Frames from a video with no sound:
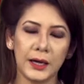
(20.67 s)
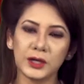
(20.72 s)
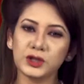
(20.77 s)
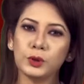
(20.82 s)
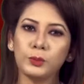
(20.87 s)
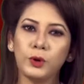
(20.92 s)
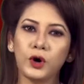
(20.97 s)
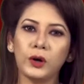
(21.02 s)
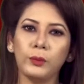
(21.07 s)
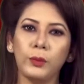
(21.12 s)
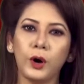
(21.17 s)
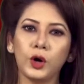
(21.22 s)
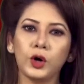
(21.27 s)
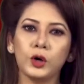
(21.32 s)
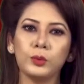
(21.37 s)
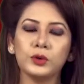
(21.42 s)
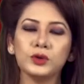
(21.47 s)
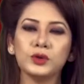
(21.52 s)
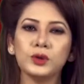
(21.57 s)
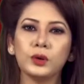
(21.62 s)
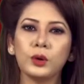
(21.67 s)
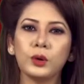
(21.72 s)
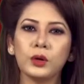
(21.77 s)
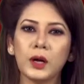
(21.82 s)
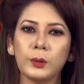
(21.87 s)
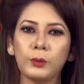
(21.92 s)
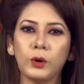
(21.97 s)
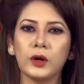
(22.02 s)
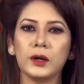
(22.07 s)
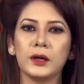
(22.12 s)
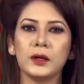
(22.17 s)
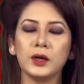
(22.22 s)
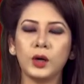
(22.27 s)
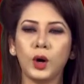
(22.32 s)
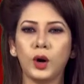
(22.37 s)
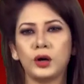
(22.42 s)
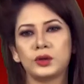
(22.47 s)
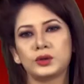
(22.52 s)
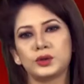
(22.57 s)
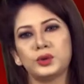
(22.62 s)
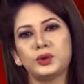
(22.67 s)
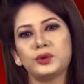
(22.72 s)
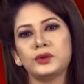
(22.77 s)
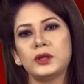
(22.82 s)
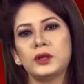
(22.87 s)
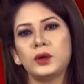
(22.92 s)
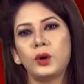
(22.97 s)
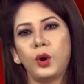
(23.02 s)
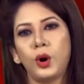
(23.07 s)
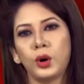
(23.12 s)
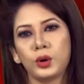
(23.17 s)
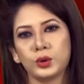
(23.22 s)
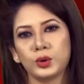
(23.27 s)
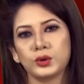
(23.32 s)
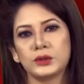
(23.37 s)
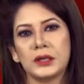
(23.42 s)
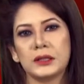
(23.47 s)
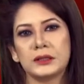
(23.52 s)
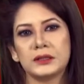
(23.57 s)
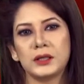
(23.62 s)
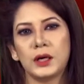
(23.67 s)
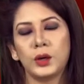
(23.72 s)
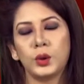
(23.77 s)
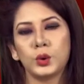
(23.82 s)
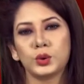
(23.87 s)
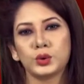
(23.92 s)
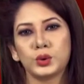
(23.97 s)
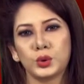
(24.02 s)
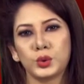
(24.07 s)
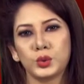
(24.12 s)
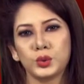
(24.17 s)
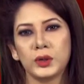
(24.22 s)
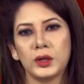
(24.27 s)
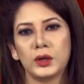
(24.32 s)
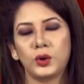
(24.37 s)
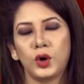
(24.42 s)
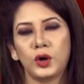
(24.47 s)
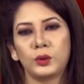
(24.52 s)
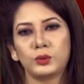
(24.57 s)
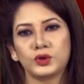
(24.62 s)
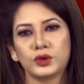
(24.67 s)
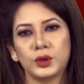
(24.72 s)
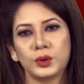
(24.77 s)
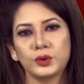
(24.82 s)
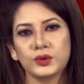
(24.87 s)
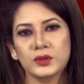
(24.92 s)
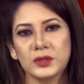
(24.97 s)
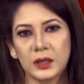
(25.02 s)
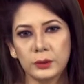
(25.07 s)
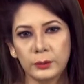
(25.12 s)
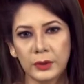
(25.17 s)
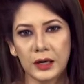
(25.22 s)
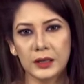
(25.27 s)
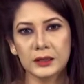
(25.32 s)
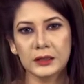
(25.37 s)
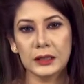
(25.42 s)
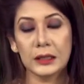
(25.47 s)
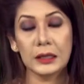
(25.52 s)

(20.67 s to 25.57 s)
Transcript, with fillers: এ সময় বঙ্গবন্ধু কন্যা বলেন অর্থনৈতিক অগ্রযাত্রা ও তরুণদের কর্মসংস্থান বাড়াতে